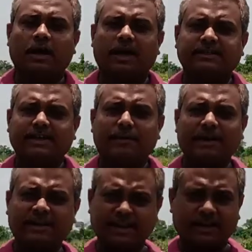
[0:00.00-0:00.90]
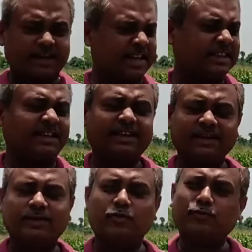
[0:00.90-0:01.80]
আজকে আমরা একটা খেতে
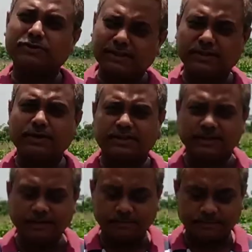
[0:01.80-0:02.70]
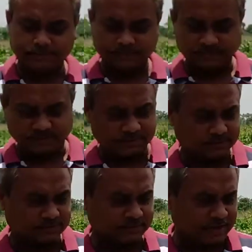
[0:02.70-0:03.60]
উপস্থিত হয়েছি
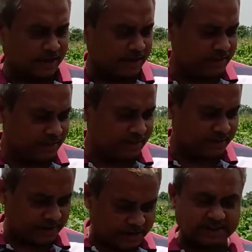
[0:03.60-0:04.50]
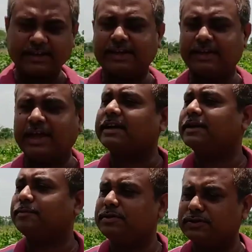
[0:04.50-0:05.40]
এই ক্ষেতের একটা
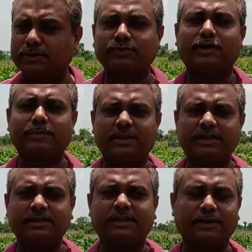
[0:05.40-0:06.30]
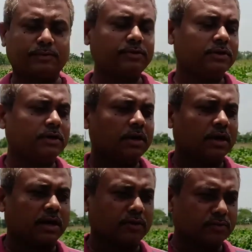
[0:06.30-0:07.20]
বিশেষত্ব আপনাদের জানাবো
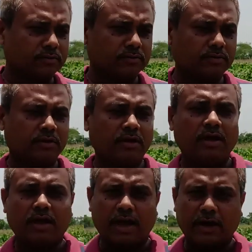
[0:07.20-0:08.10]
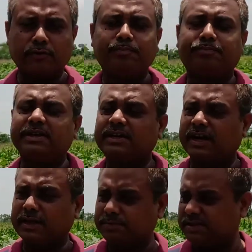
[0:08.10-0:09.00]
কারণ এখন প্রি
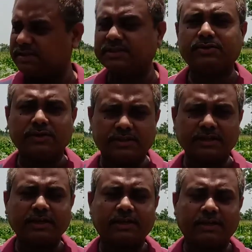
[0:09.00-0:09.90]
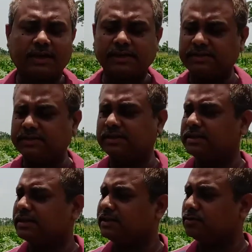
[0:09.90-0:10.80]
খারিফ সিজন চলছে এই সিজনেতে
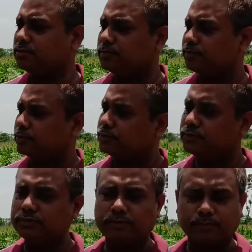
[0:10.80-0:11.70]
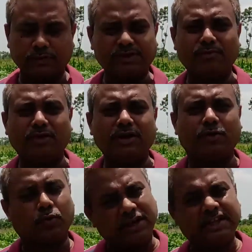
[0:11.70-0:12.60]
কিন্তু প্রচুর পশ্চিমবঙ্গে
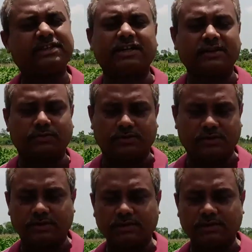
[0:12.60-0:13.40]
ওলের চাষ হচ্ছে